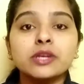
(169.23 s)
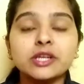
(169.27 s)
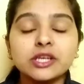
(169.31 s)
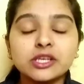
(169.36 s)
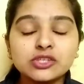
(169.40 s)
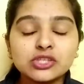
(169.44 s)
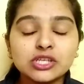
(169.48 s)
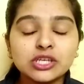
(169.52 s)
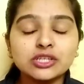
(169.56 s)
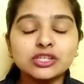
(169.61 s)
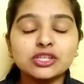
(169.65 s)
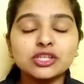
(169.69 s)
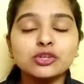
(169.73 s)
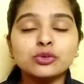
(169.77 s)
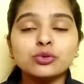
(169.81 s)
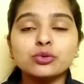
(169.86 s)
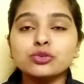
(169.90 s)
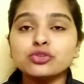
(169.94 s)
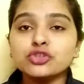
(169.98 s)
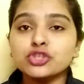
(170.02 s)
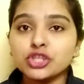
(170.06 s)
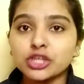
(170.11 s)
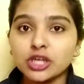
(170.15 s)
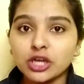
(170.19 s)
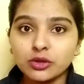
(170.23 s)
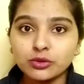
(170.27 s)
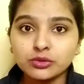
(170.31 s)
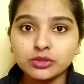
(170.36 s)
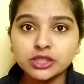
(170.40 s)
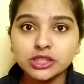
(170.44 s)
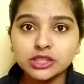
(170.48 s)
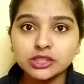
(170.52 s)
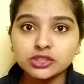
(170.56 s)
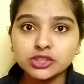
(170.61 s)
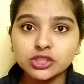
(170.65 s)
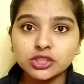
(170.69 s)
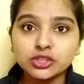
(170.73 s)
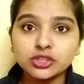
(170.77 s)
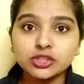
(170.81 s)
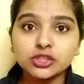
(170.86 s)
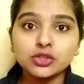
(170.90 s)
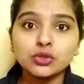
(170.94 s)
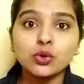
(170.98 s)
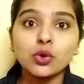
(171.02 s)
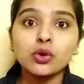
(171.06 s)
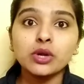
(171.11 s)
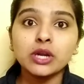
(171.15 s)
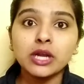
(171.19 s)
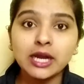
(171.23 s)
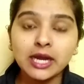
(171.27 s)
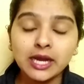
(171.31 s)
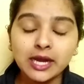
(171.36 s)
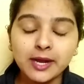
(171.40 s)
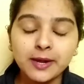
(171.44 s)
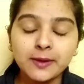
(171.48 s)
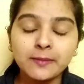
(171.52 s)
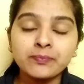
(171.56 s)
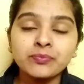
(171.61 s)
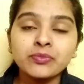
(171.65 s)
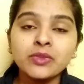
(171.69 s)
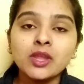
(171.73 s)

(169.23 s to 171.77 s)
ले सकते हो चेकआउट कर सकते हो और हाँ